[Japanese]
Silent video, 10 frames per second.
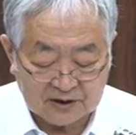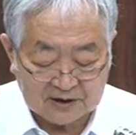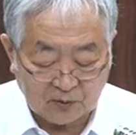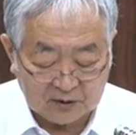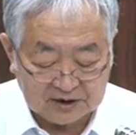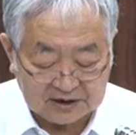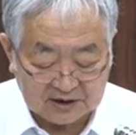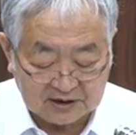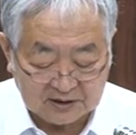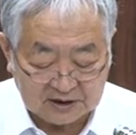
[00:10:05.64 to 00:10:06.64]
依存し
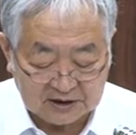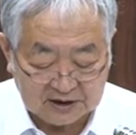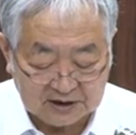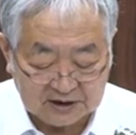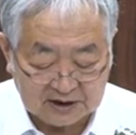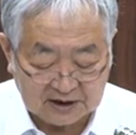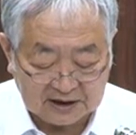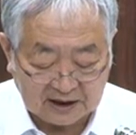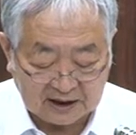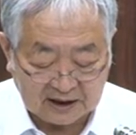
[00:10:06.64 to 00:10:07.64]
て推進して
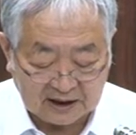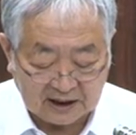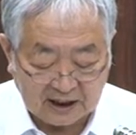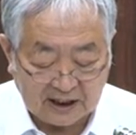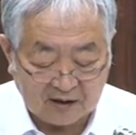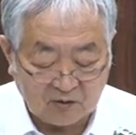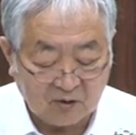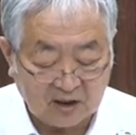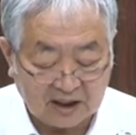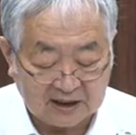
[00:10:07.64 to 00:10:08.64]
きた結果が
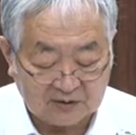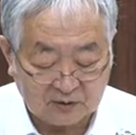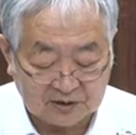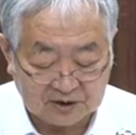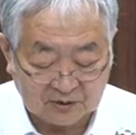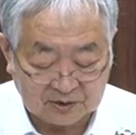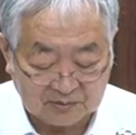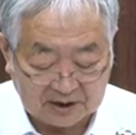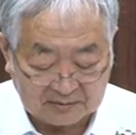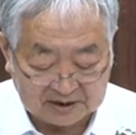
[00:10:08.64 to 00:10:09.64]
今回の事故
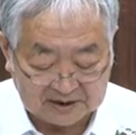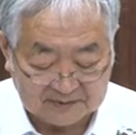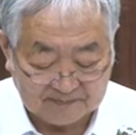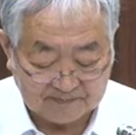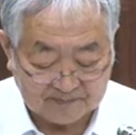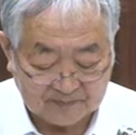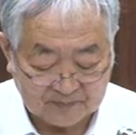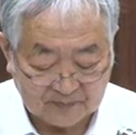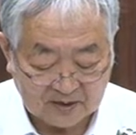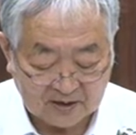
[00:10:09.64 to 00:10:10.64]
に見えます
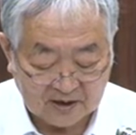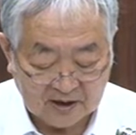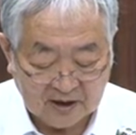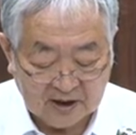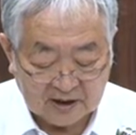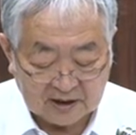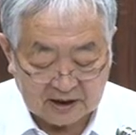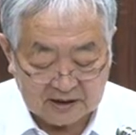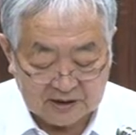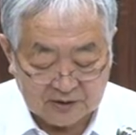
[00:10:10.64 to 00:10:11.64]

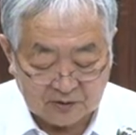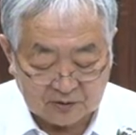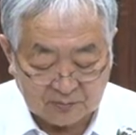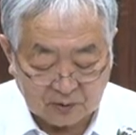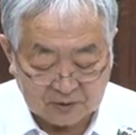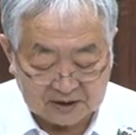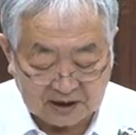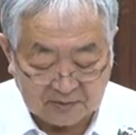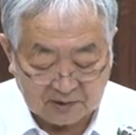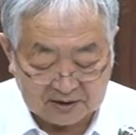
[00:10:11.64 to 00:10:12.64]
原子力防
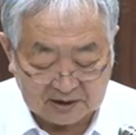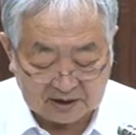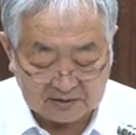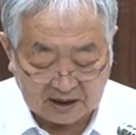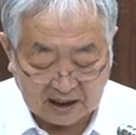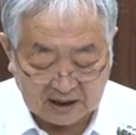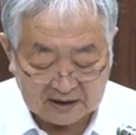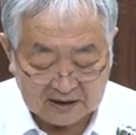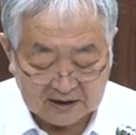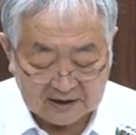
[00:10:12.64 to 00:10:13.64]
災マニュアルが
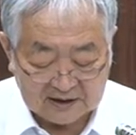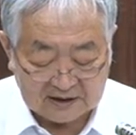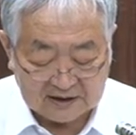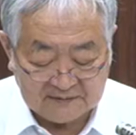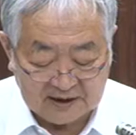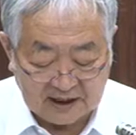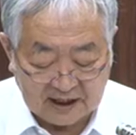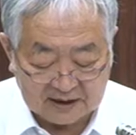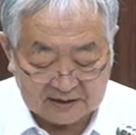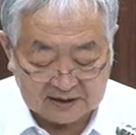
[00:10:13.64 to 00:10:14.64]

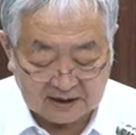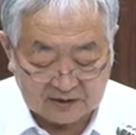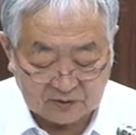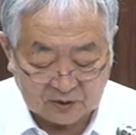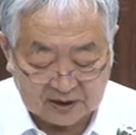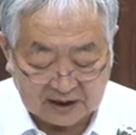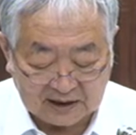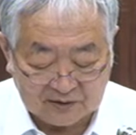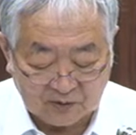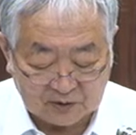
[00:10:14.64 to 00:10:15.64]
シビアアクシデントに
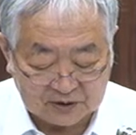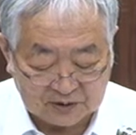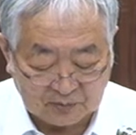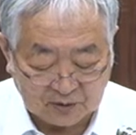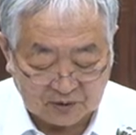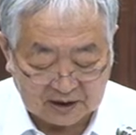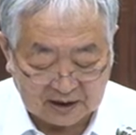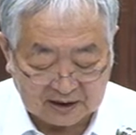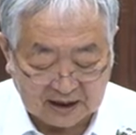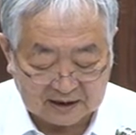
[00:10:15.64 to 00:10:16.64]
対応するもの
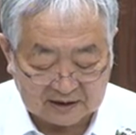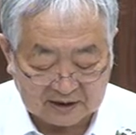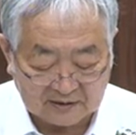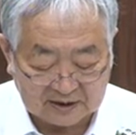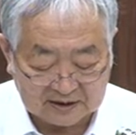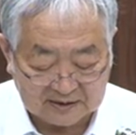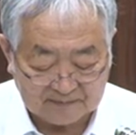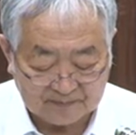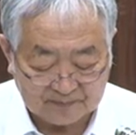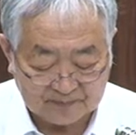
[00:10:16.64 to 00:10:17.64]
でなかったのです。
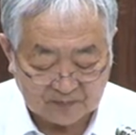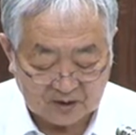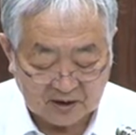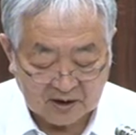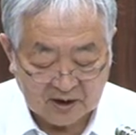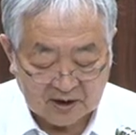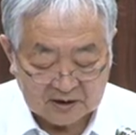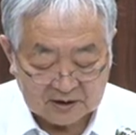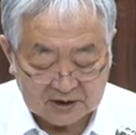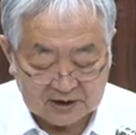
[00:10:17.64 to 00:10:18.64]

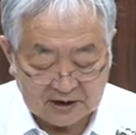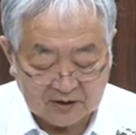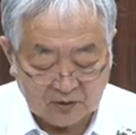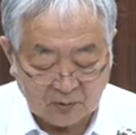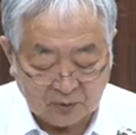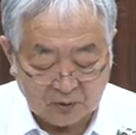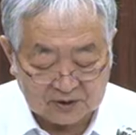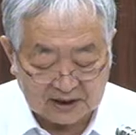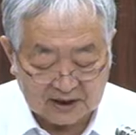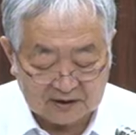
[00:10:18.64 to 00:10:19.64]
事前の
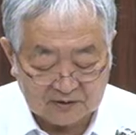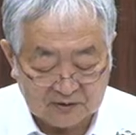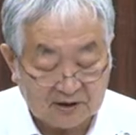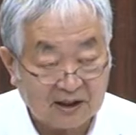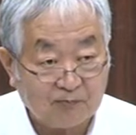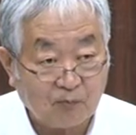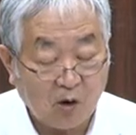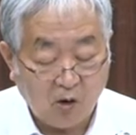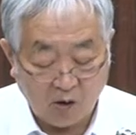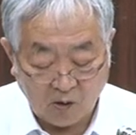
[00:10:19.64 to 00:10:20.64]
防災訓練
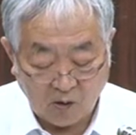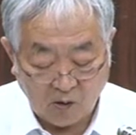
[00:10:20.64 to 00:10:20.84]
も